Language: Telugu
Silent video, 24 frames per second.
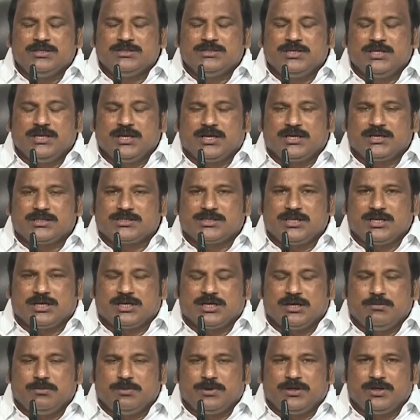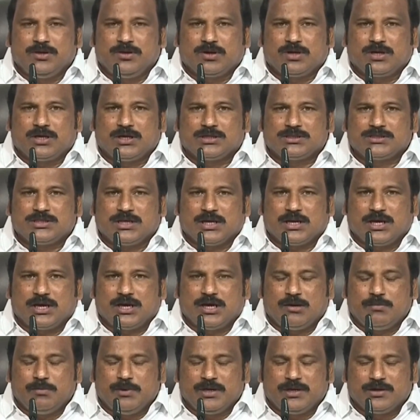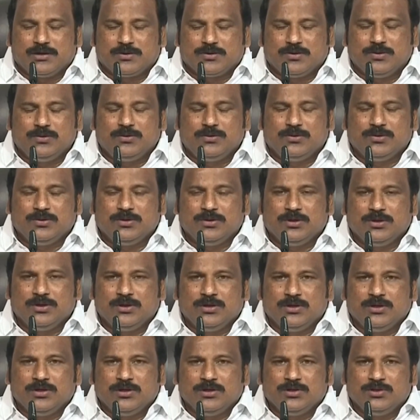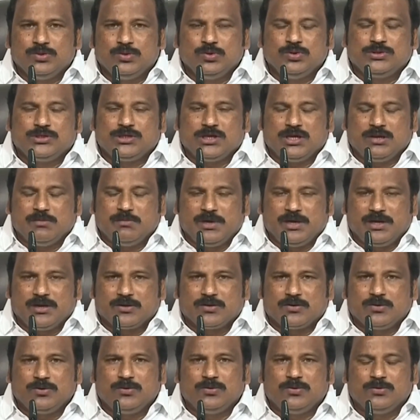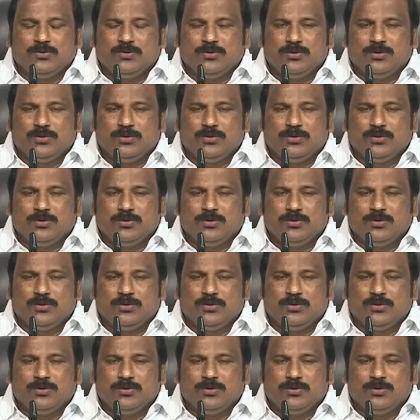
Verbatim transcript: శ్రీకృష్ణ కమిటీ యొక్క సలహా మేరకు సూచన మేరకు